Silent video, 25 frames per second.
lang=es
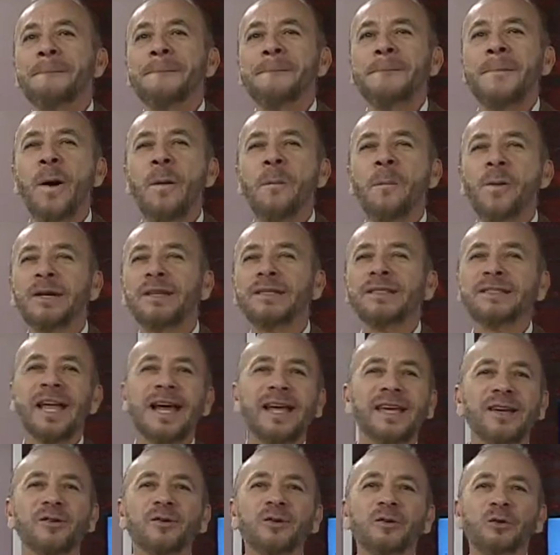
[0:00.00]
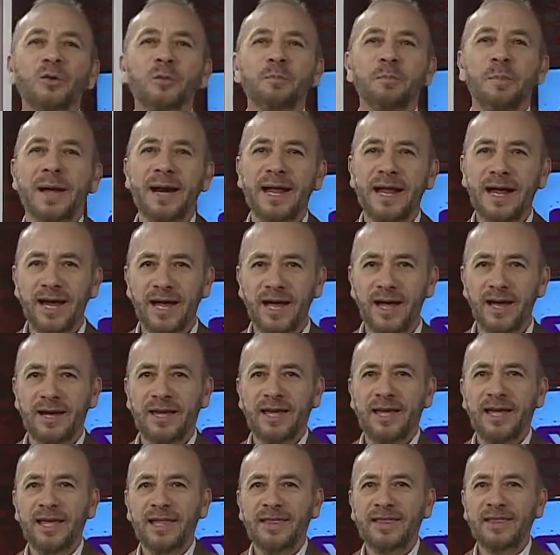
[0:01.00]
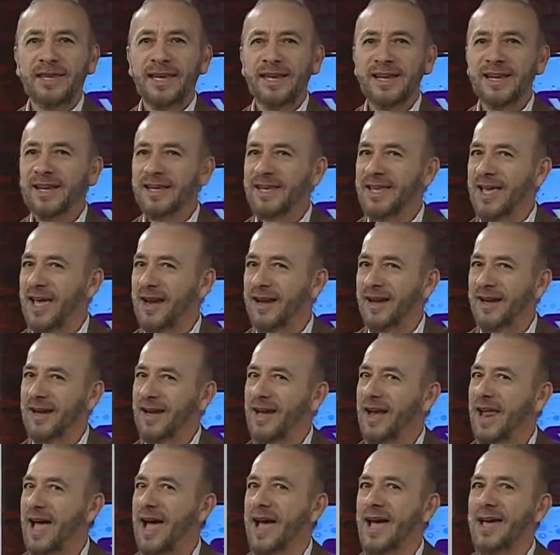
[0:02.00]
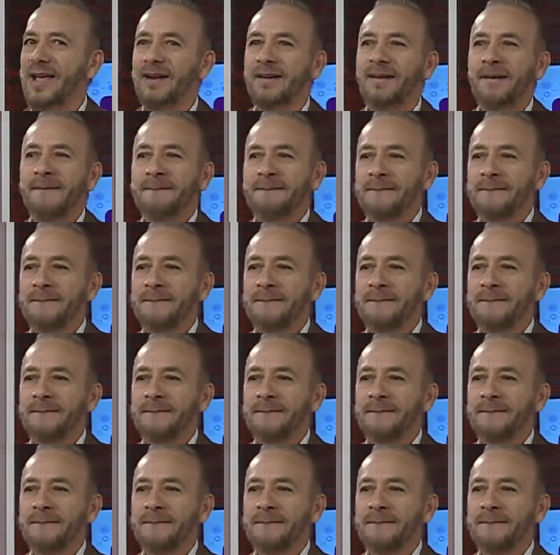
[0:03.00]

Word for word: ¿Cómo está ahí con su pareja? ¿Qué tiene que arreglar?